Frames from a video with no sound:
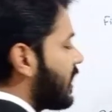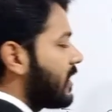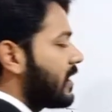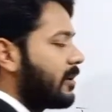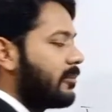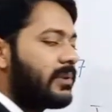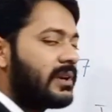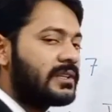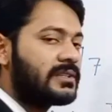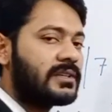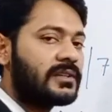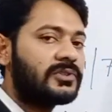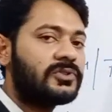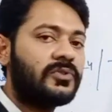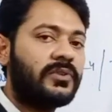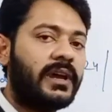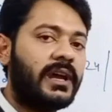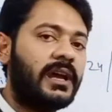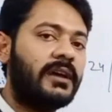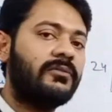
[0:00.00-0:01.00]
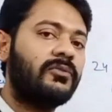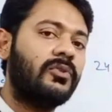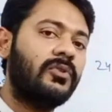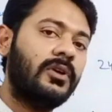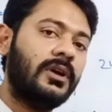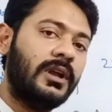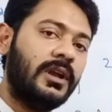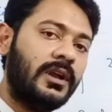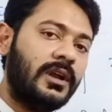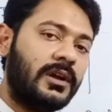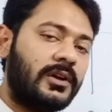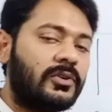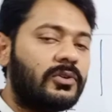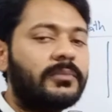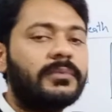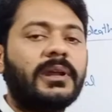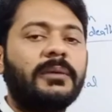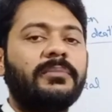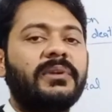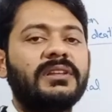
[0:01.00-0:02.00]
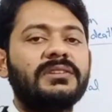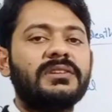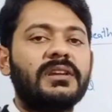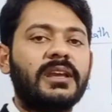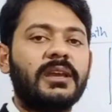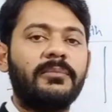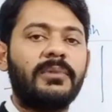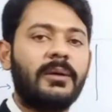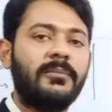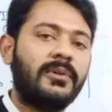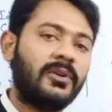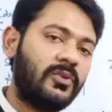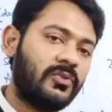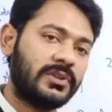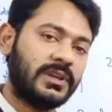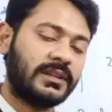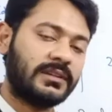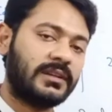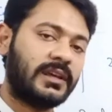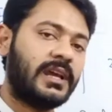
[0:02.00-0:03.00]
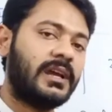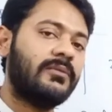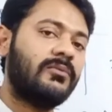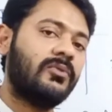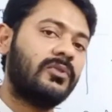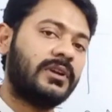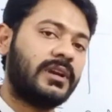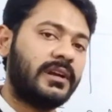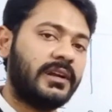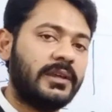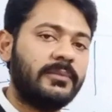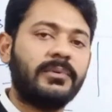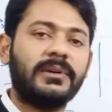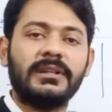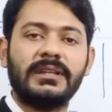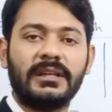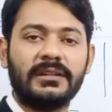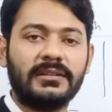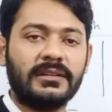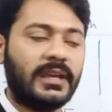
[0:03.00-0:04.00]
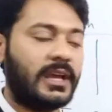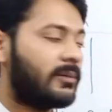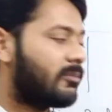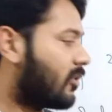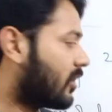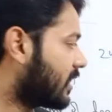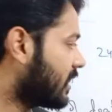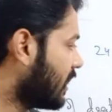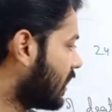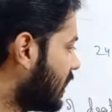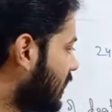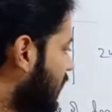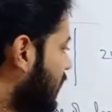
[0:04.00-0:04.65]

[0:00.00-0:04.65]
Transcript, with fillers: का टेम्परेचर जो है वो रूम टेम्परेचर के बराबर हो जाता है वो ठंडी पड़ जाती है बॉडी